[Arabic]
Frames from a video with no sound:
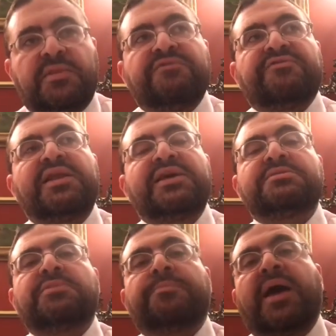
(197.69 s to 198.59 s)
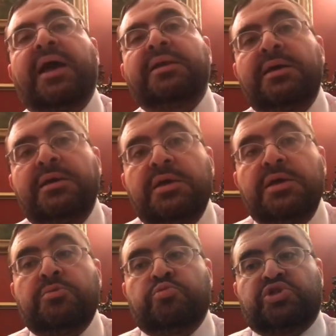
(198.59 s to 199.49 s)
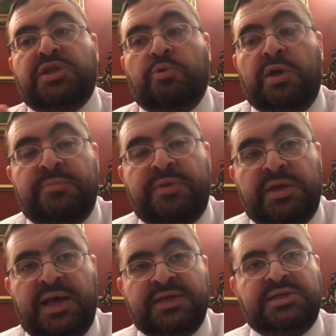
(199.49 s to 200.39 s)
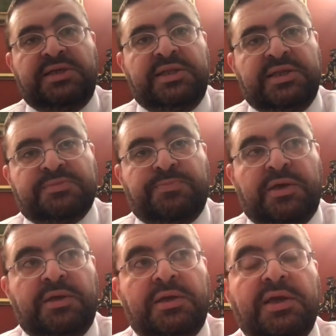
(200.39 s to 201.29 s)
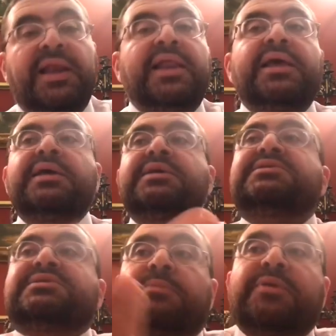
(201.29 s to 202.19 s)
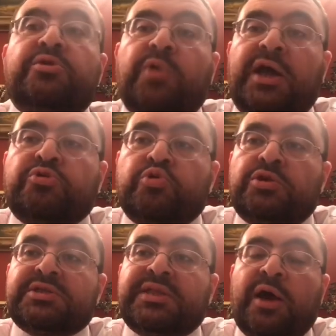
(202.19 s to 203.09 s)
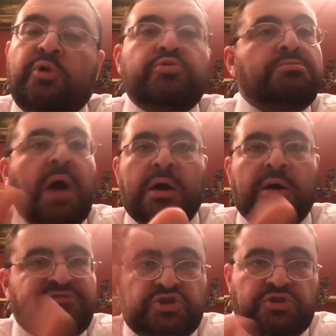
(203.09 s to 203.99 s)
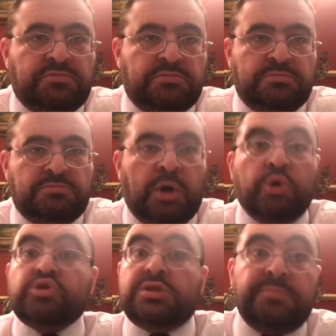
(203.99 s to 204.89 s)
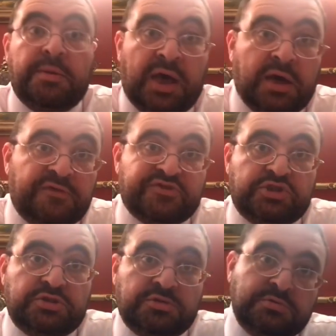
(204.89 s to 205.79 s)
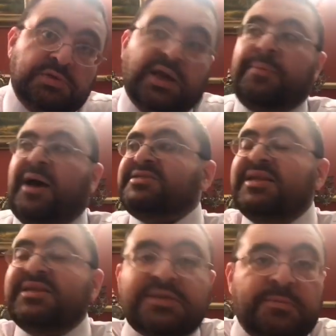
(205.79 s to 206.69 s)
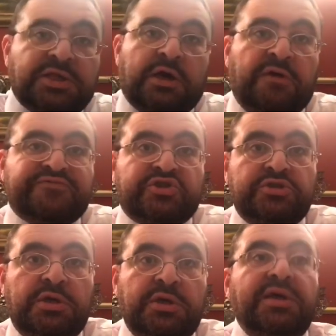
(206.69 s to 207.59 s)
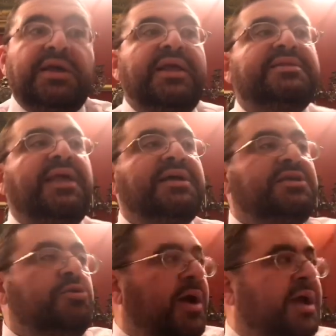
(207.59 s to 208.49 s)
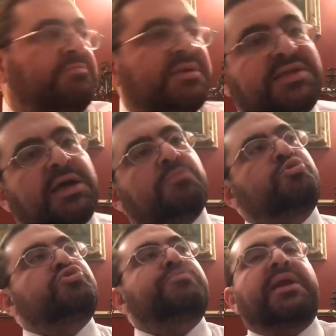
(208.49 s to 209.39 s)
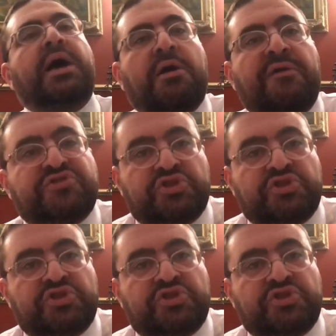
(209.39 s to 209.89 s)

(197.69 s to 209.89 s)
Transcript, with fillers: فلازم نبقى احنا مستوعبين هذه النسبه ليه السبعين واحد دول ارتاحوا معرفش الطب ما يعرفش الابحاث لسه ما تعرفش ليه 30 واحد ما استجابوش ما نعرفش